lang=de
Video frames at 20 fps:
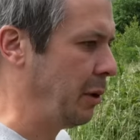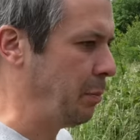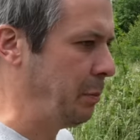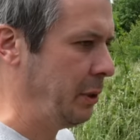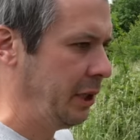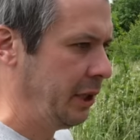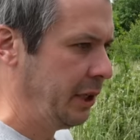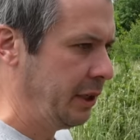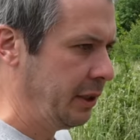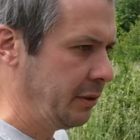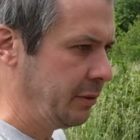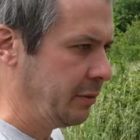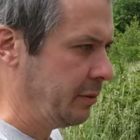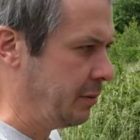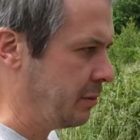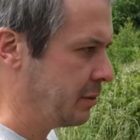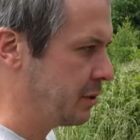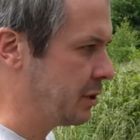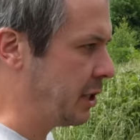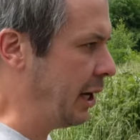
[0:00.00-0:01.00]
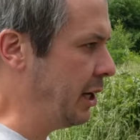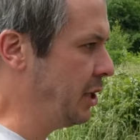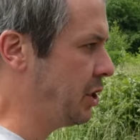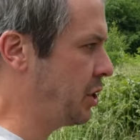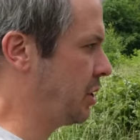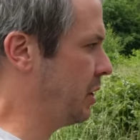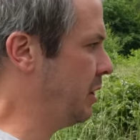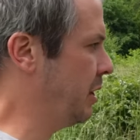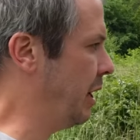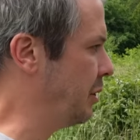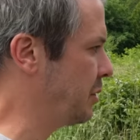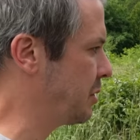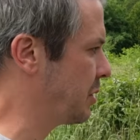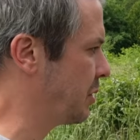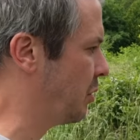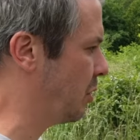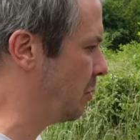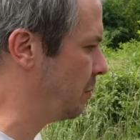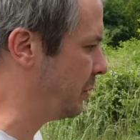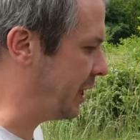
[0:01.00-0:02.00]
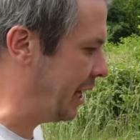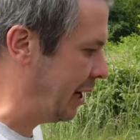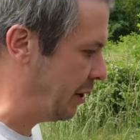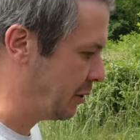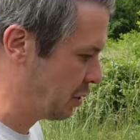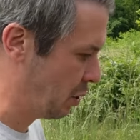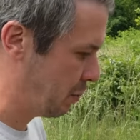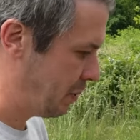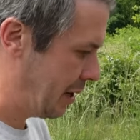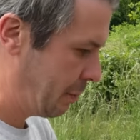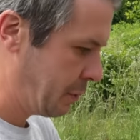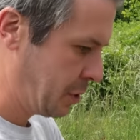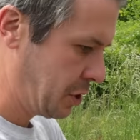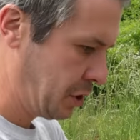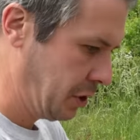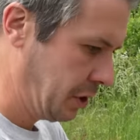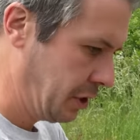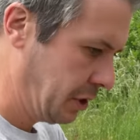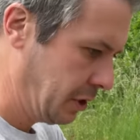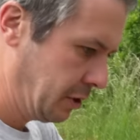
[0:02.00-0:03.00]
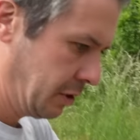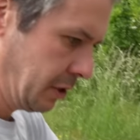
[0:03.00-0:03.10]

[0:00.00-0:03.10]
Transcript: habe hier einen Teich äh, ausgehoben. Den Aushub habe ich hier